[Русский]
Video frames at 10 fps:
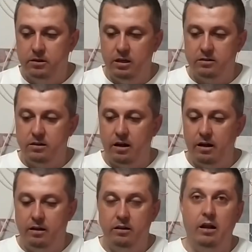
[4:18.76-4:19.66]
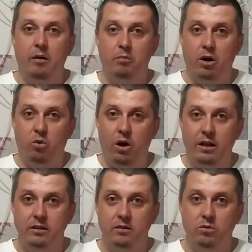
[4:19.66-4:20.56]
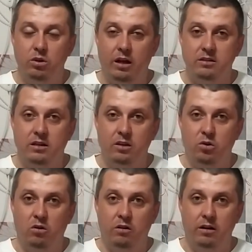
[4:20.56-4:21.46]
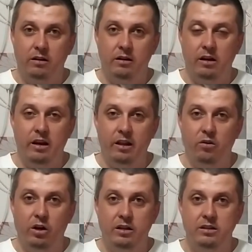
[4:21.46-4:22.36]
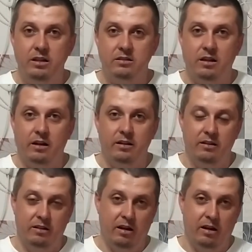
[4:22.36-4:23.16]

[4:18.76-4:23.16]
Тесто number one у нас готово. Льняное тесто.